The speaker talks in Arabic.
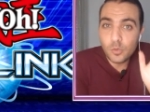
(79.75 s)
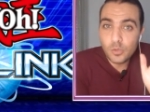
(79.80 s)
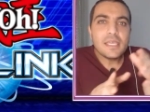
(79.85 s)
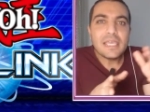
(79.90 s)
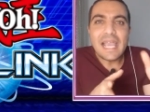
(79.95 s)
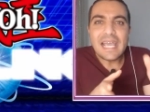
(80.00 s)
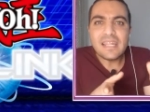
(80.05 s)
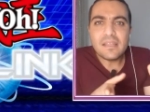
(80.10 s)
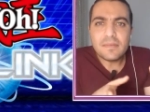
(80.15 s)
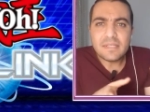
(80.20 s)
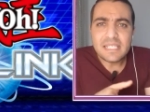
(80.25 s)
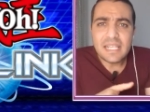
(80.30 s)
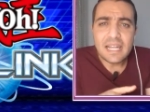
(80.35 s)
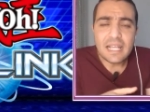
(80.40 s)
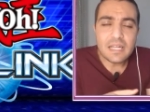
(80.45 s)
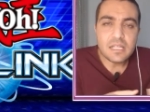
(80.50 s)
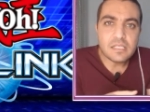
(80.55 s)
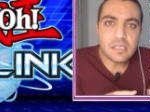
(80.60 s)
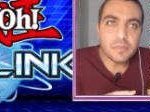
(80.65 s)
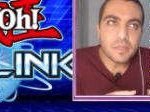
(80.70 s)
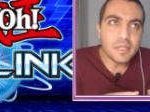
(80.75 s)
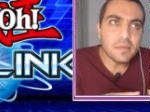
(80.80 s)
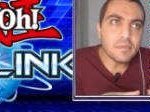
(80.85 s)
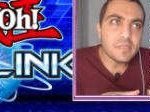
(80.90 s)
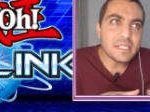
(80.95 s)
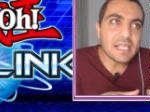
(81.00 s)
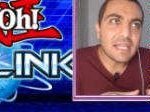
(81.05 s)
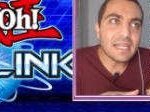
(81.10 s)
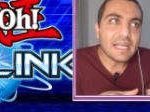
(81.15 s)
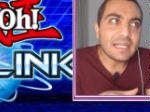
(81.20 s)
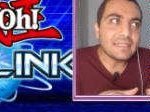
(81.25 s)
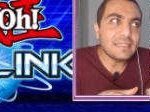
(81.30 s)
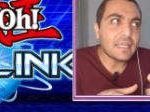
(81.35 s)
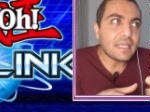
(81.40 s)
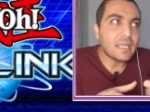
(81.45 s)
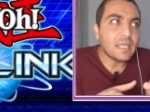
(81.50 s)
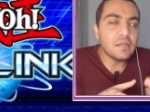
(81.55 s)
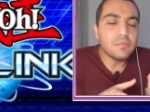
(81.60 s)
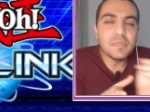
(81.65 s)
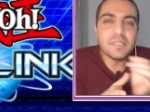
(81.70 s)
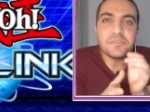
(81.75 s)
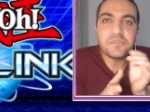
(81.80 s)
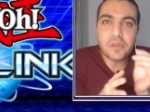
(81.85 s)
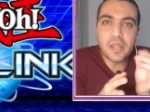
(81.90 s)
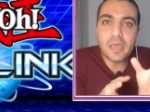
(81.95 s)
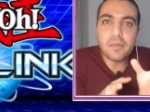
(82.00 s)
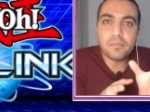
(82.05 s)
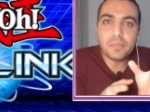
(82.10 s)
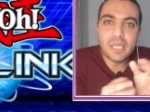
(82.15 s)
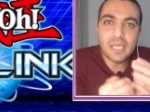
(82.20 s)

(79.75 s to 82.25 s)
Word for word: يعني مثلا على سبيل المثال عندك كلمه تراب